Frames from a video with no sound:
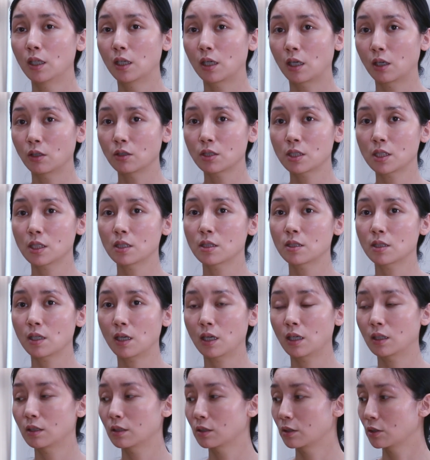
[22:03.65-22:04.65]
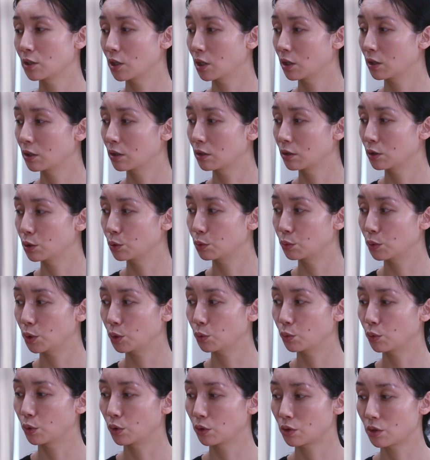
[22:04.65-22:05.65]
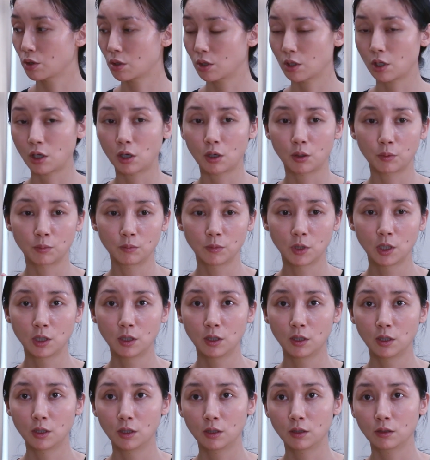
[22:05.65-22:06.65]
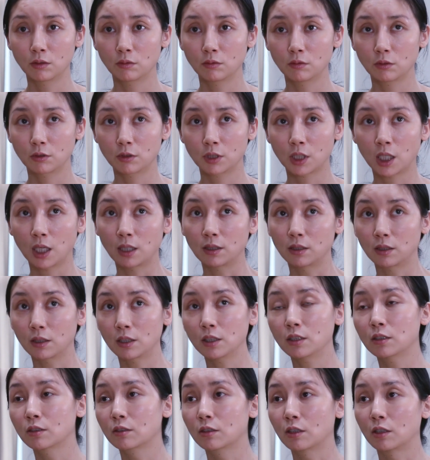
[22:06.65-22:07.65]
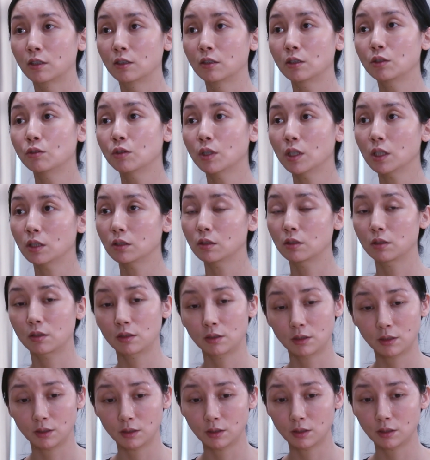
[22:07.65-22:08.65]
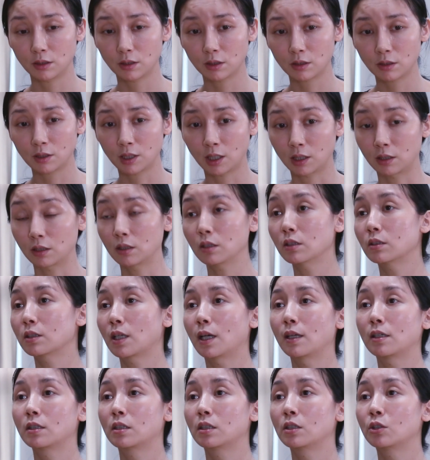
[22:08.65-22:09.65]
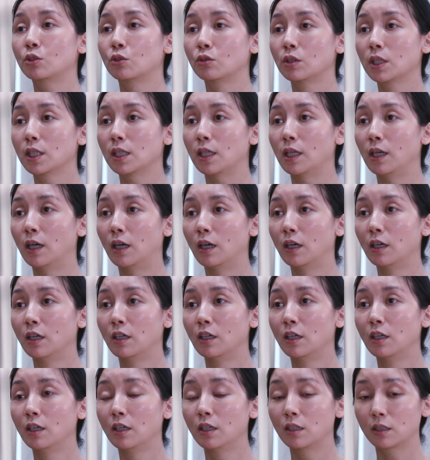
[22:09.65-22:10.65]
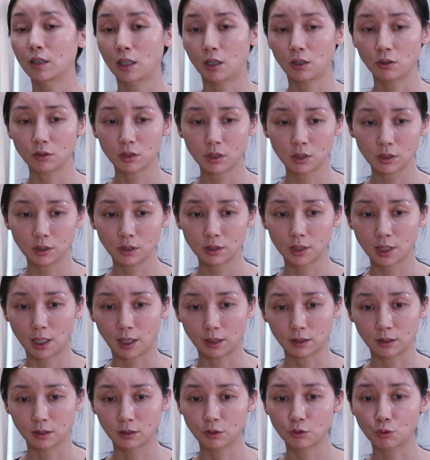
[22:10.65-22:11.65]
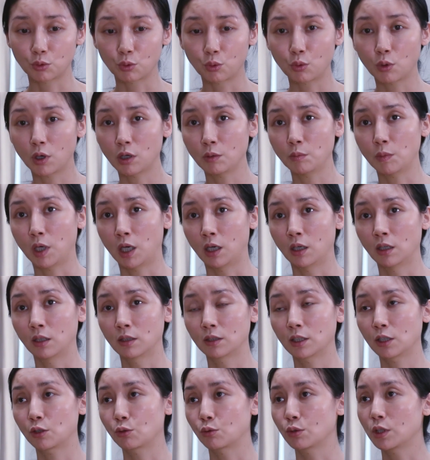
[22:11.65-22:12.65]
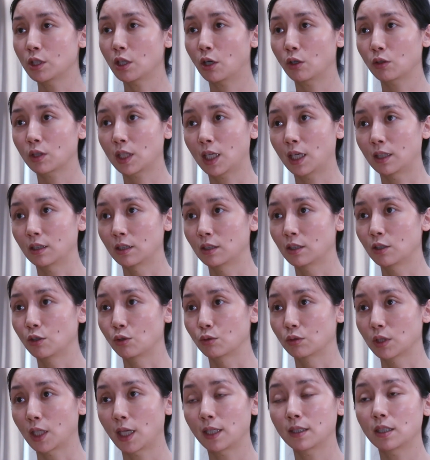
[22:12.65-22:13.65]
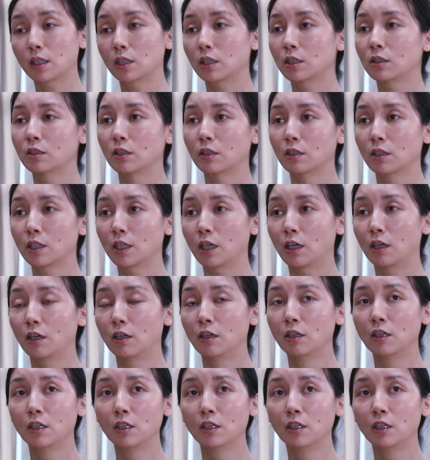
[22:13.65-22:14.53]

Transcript: 然后现在的这个，因为我是要肯定的，因为肯定它也是一种力量。然后色彩的那种光芒、那种耀眼的那种，它也是能量。